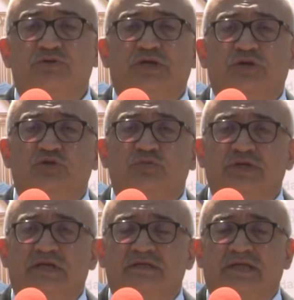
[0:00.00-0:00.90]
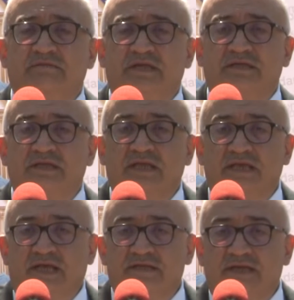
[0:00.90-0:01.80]
Türkiye Cumhuriyeti Devleti'ni
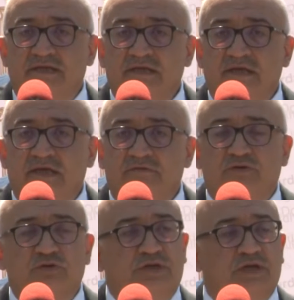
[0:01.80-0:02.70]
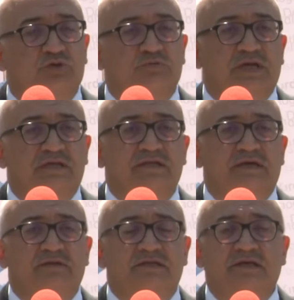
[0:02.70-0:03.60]
ilgilendiren ve Türkiye Cumhuriyeti
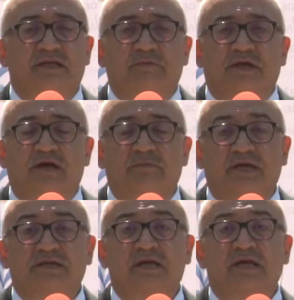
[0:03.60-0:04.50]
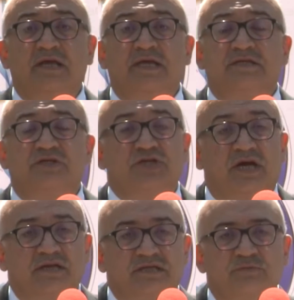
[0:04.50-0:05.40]
Devleti ile beraber
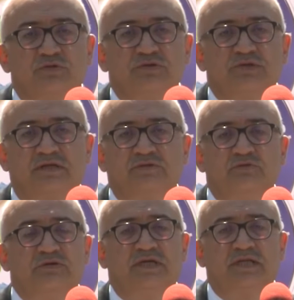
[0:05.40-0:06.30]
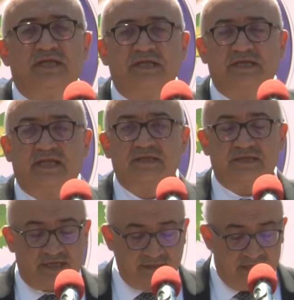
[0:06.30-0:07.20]
ticareti bulunan ülkeleri
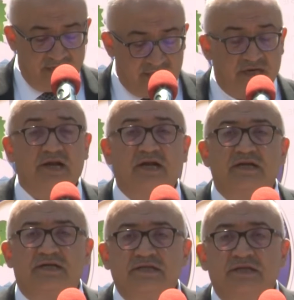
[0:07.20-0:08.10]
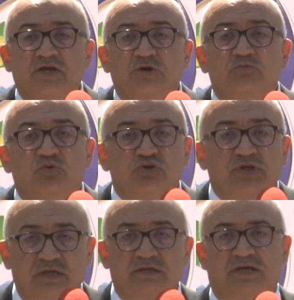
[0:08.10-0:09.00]
ilgilendiren kararların
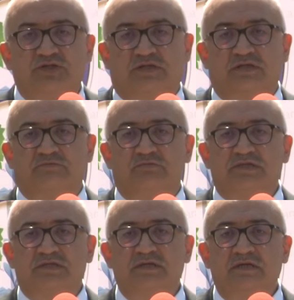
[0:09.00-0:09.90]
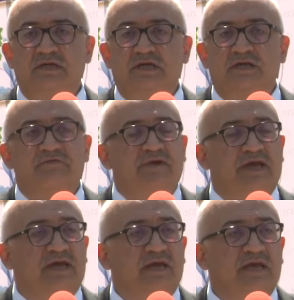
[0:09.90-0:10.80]
buradan açıklanması
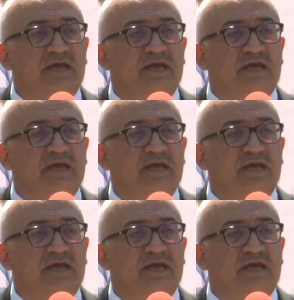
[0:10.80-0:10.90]
ve